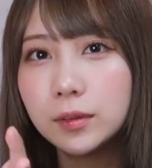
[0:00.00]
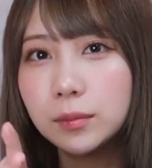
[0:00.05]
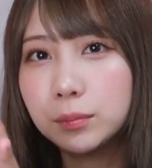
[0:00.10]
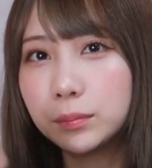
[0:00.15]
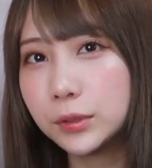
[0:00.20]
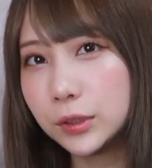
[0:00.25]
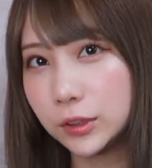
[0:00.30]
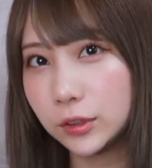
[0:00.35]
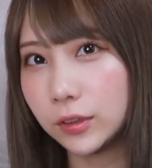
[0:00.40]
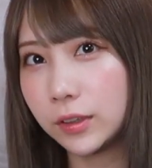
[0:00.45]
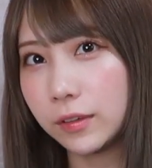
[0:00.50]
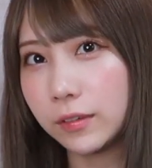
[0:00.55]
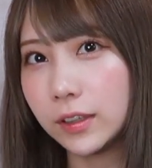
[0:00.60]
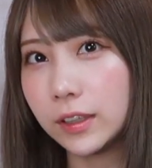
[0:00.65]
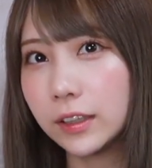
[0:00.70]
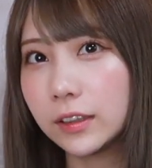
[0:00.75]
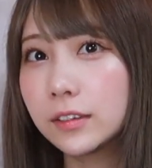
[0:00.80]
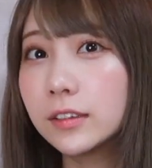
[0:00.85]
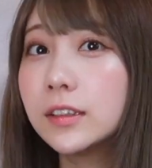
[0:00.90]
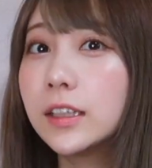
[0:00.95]
部署では
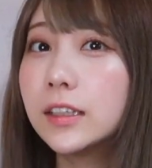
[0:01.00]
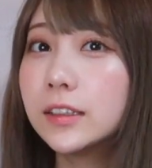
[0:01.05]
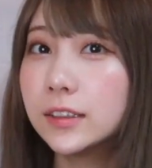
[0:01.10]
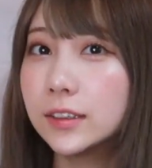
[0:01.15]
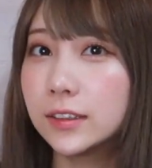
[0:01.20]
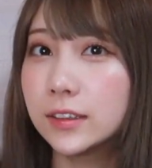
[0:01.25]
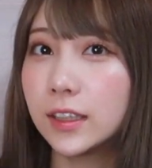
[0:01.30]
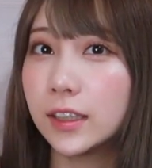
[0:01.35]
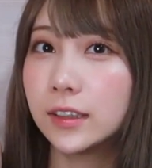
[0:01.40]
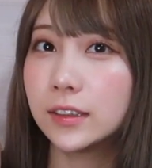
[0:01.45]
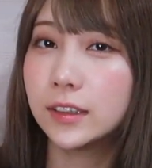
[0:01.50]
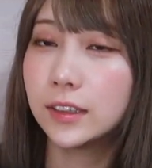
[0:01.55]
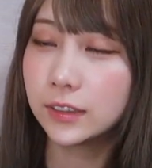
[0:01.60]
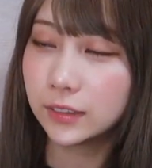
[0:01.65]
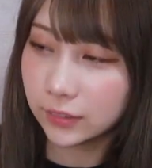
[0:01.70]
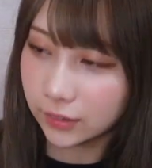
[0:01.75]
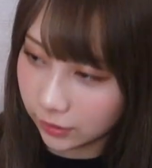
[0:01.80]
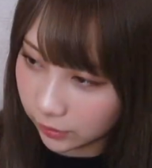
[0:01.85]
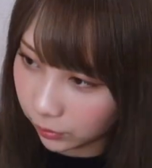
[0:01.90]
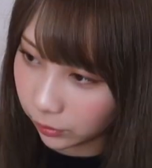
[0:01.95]
なくなったんで
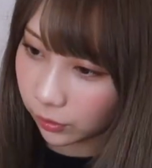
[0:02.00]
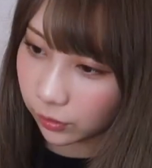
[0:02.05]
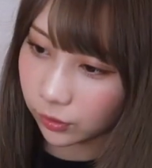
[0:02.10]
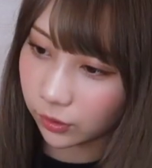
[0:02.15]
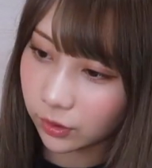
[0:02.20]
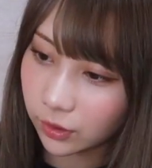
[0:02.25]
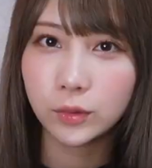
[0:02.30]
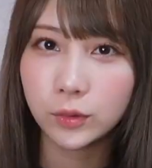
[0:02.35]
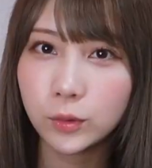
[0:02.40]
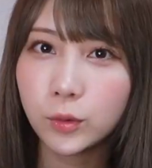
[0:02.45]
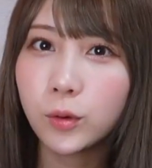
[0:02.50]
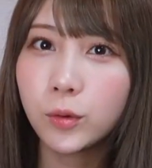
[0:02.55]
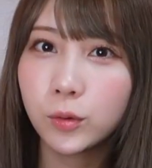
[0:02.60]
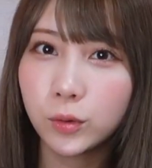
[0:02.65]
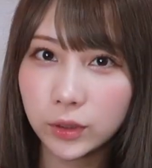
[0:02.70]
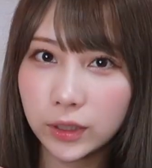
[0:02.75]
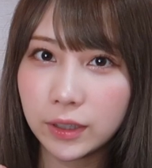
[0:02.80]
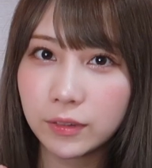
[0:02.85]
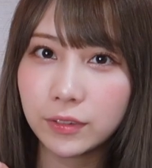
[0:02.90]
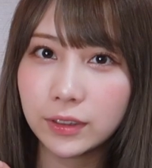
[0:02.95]
すけど今
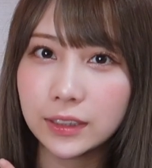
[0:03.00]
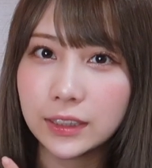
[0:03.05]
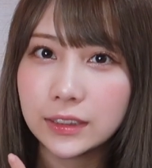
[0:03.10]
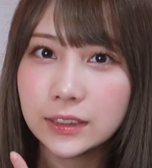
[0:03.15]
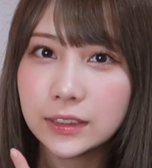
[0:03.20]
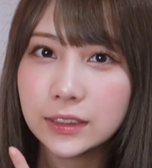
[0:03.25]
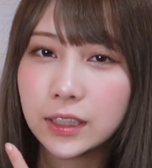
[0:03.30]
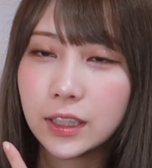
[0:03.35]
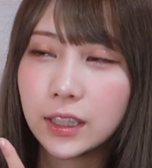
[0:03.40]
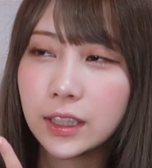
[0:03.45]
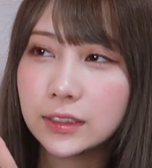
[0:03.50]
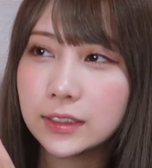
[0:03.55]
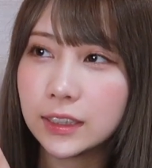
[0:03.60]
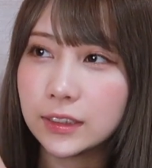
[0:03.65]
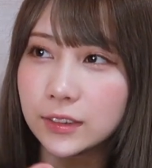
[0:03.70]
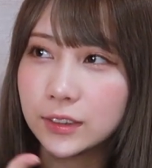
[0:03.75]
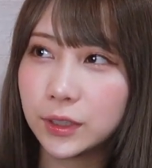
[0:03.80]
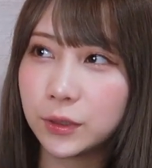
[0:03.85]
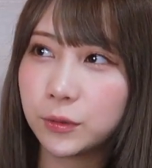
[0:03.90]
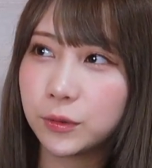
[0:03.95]
後ね私が
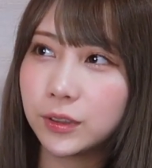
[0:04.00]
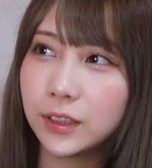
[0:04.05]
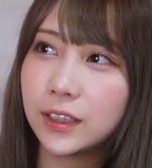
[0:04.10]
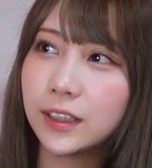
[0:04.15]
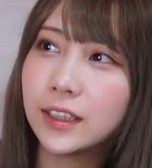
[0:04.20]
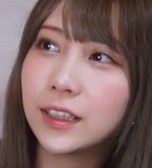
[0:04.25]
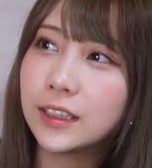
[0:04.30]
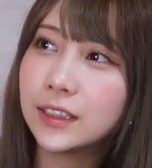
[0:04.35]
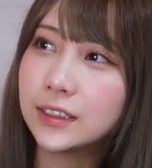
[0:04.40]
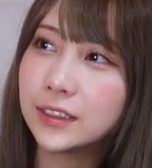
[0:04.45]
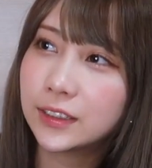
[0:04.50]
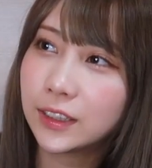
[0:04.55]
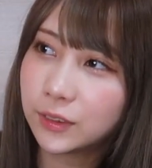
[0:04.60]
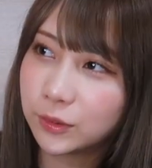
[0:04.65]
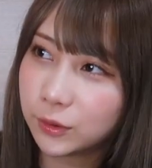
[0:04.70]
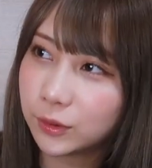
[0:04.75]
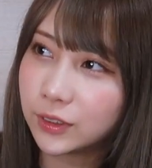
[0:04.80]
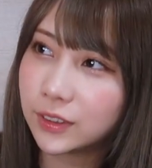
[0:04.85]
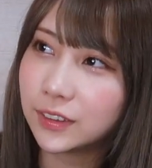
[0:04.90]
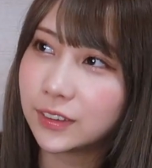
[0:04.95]
撮影をお願いした
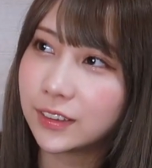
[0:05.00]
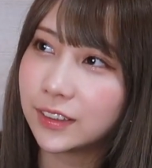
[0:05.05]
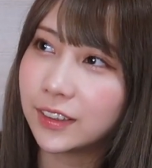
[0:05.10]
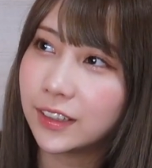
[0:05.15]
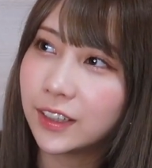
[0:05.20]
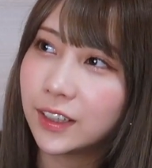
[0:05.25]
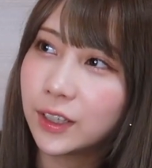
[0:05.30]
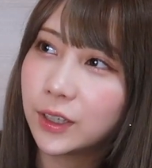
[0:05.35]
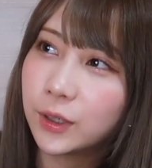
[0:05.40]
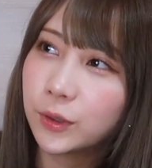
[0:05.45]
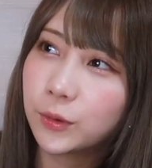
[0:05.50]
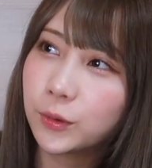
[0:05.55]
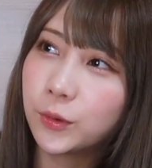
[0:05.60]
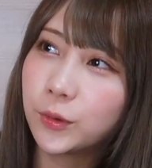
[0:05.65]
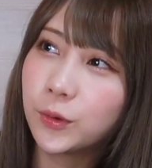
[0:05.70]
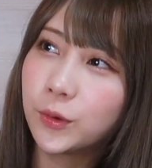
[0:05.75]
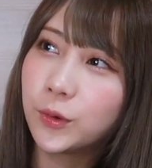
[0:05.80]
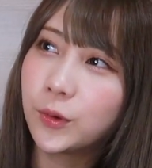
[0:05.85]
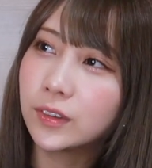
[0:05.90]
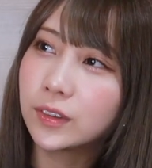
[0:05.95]
時に
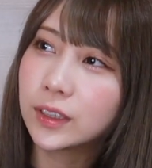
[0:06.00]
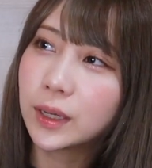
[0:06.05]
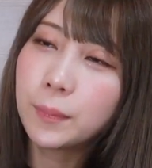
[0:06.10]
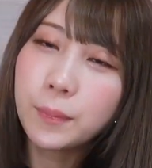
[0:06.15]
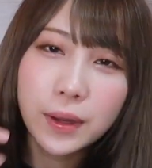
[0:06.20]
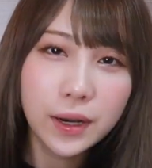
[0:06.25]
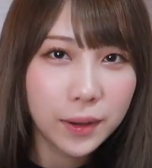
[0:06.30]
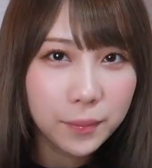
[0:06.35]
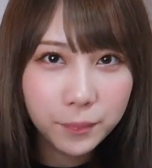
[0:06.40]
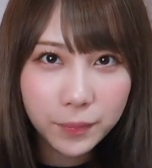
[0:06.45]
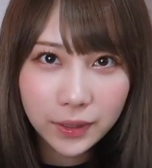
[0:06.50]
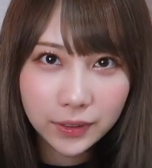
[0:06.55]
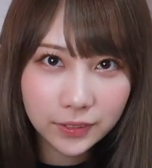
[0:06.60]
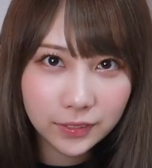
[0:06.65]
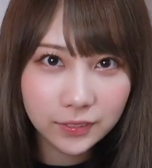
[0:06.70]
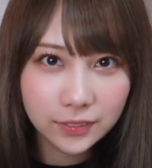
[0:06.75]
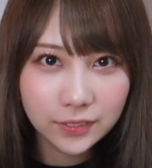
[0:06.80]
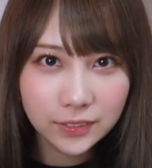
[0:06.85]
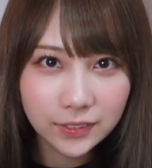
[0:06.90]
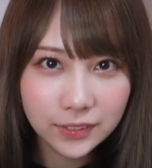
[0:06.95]
こう
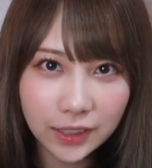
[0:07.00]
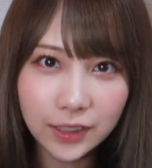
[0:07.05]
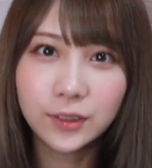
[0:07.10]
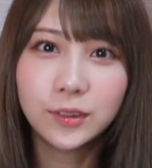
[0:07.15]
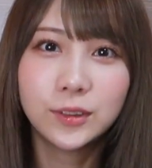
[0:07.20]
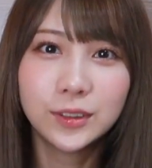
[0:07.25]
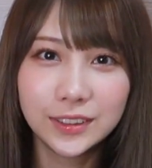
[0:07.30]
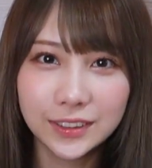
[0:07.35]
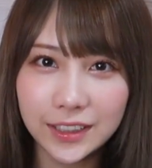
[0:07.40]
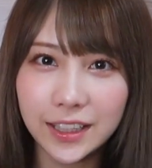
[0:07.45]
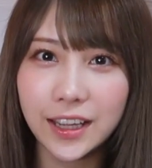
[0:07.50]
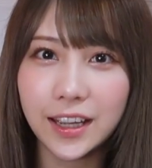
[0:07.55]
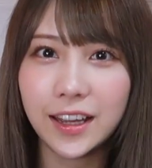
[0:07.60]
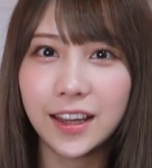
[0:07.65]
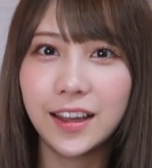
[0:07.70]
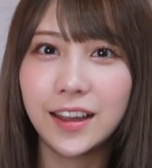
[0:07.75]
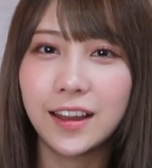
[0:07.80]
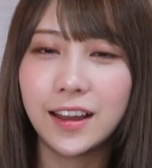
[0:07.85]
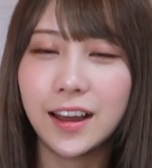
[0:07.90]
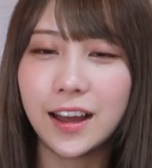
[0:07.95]
カメラマンさんとし
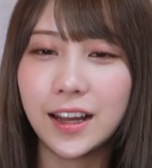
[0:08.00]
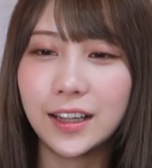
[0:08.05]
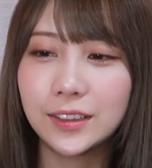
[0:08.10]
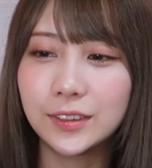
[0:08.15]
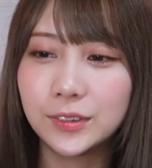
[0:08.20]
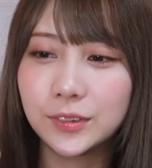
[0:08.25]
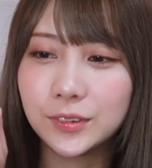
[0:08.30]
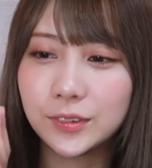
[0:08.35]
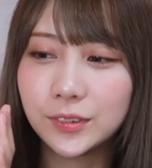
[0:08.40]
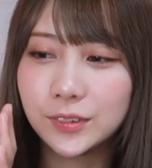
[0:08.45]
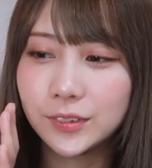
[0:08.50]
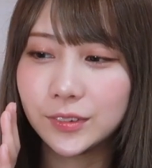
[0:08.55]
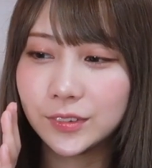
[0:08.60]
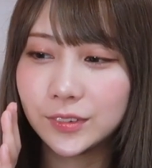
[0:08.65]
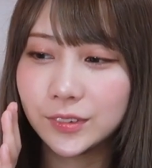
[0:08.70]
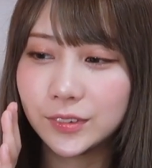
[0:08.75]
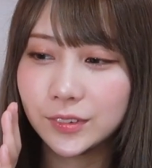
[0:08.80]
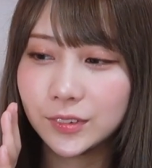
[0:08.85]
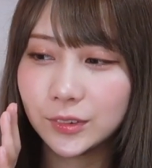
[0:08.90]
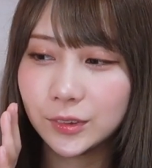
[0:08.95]
てあ
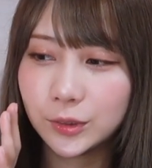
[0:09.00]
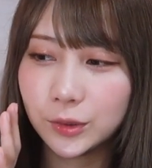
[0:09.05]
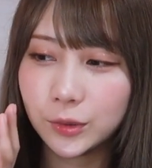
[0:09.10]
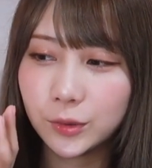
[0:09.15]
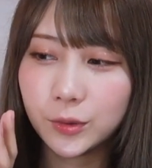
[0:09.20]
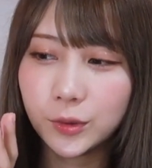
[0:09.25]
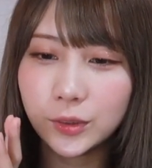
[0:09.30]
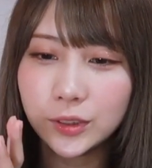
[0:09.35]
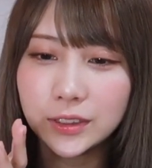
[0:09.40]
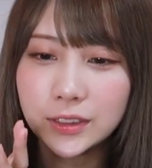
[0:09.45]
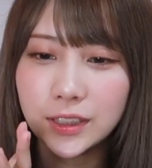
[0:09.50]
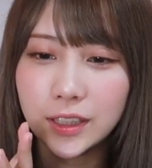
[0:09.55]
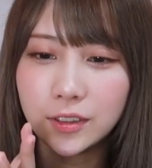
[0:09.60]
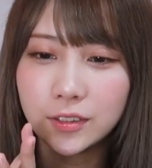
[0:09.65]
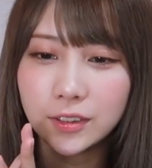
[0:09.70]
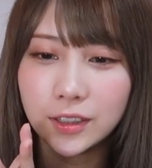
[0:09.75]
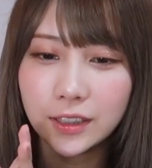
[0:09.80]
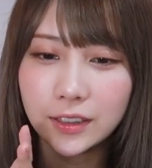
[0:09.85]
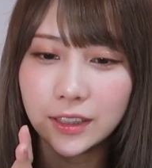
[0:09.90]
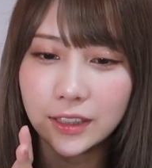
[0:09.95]
のー、同行して
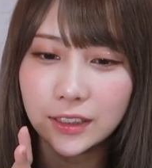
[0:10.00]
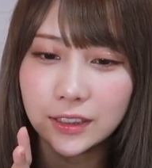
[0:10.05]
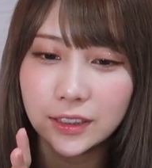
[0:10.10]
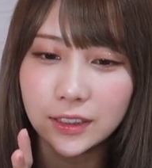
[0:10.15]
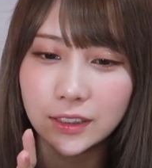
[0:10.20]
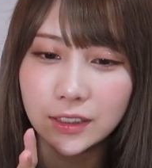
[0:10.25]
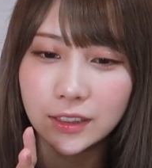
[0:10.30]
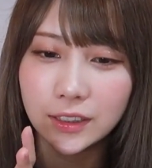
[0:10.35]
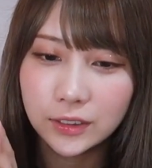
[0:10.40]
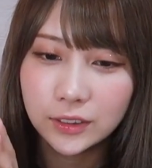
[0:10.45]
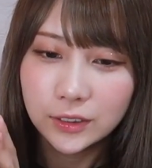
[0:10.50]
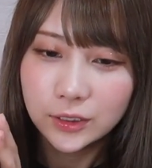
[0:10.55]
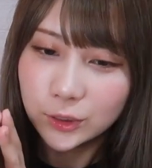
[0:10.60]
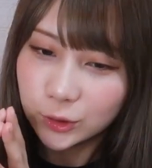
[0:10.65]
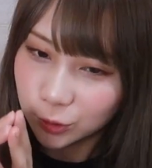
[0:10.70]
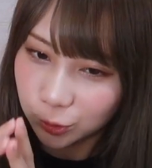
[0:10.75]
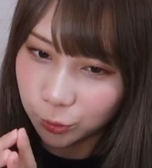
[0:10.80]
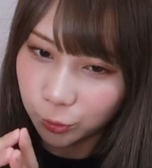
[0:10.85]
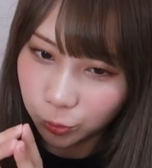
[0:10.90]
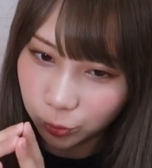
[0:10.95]
くれたりす
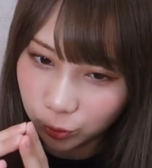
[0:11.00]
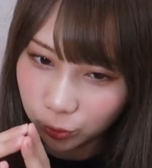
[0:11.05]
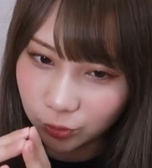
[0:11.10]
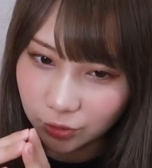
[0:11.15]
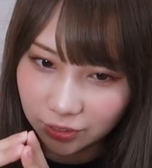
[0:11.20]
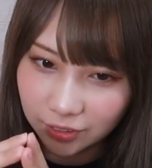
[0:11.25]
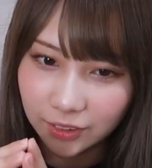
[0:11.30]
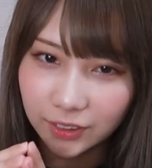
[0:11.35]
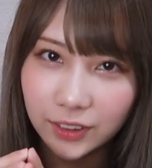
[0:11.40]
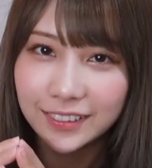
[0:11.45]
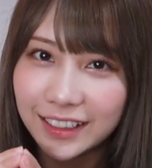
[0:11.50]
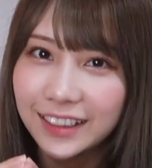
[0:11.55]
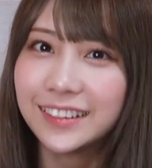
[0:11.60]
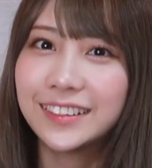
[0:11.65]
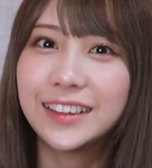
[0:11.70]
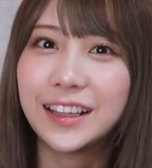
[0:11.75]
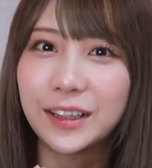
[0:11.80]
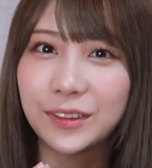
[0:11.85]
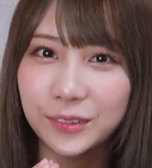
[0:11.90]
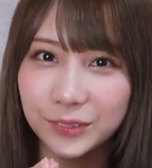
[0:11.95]
ることに
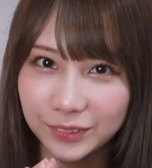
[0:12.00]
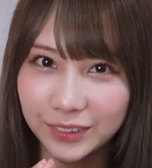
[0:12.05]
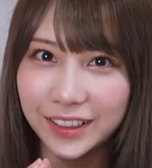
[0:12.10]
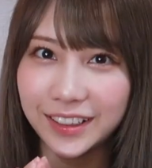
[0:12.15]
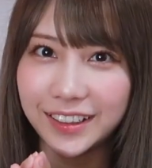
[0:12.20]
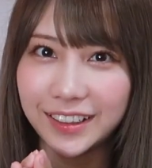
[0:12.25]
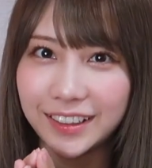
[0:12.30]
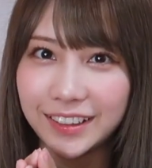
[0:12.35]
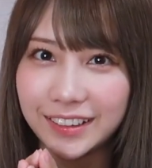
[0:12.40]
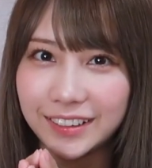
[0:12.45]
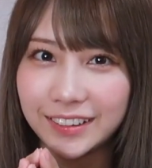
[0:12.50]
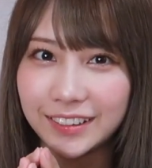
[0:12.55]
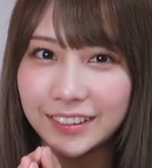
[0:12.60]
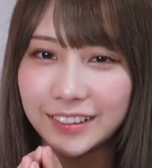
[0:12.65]
なったので